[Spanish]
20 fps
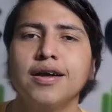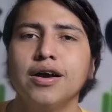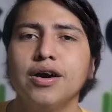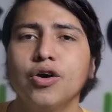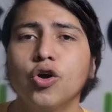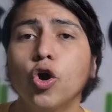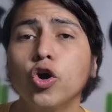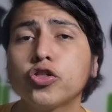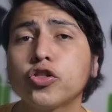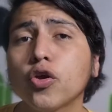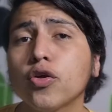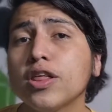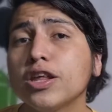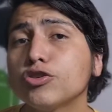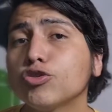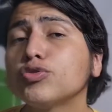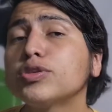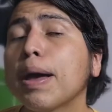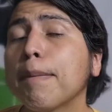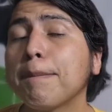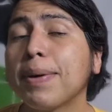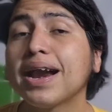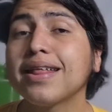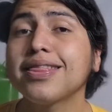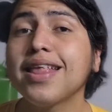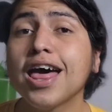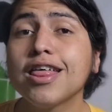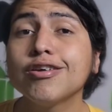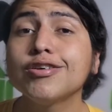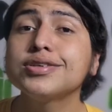Otro de sus
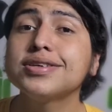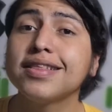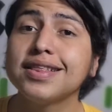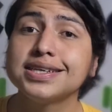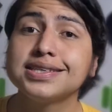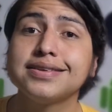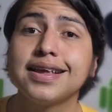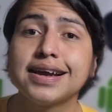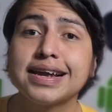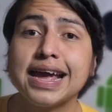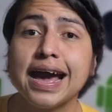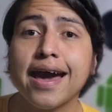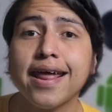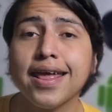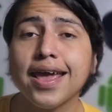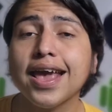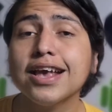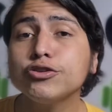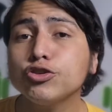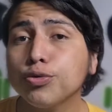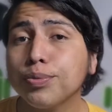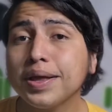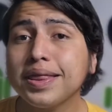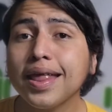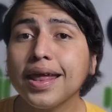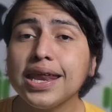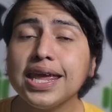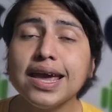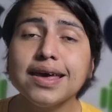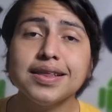apartados a destacar es su
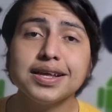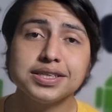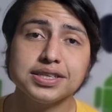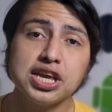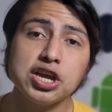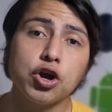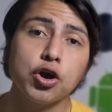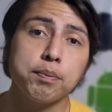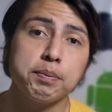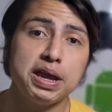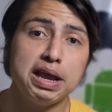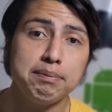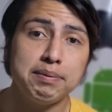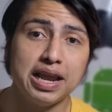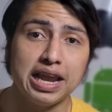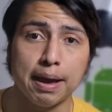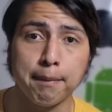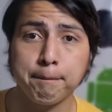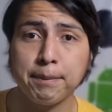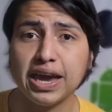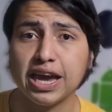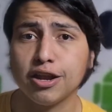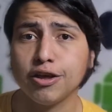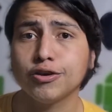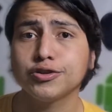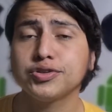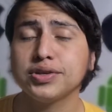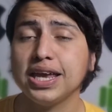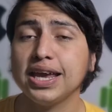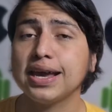batería de 5000
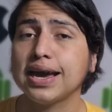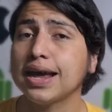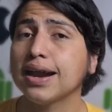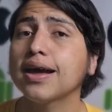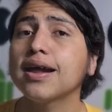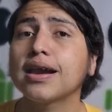mAh y carga